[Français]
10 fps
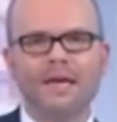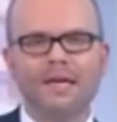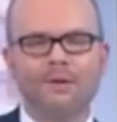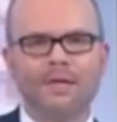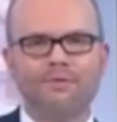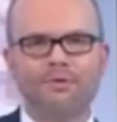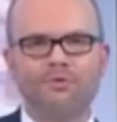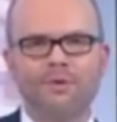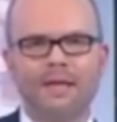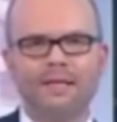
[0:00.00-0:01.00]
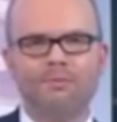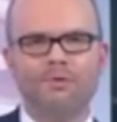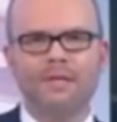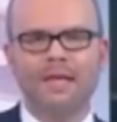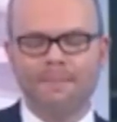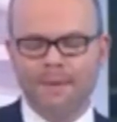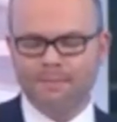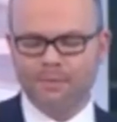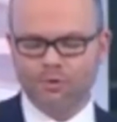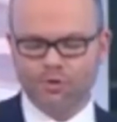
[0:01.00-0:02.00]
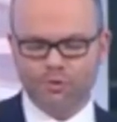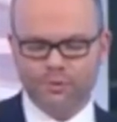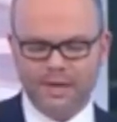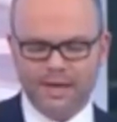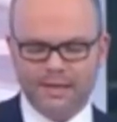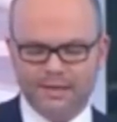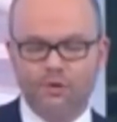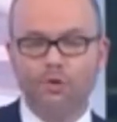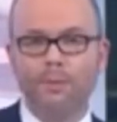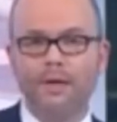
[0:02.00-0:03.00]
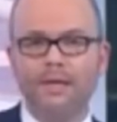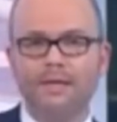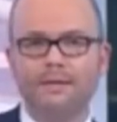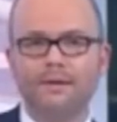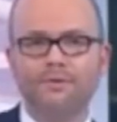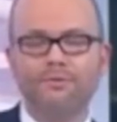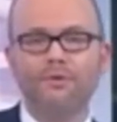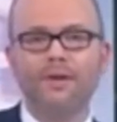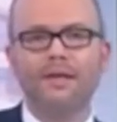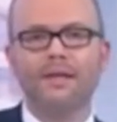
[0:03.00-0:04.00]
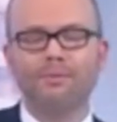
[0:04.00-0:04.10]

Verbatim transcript: qu'il en a vendu à des musées et même aujourd'hui à des entreprises. Franck Gaillet, et